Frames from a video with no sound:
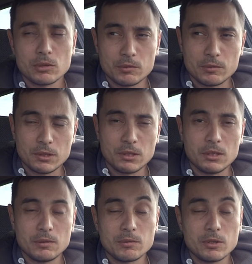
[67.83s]

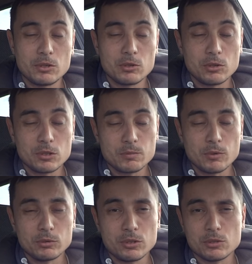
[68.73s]
вы, вы ее
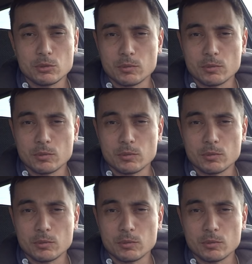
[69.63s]
исполните,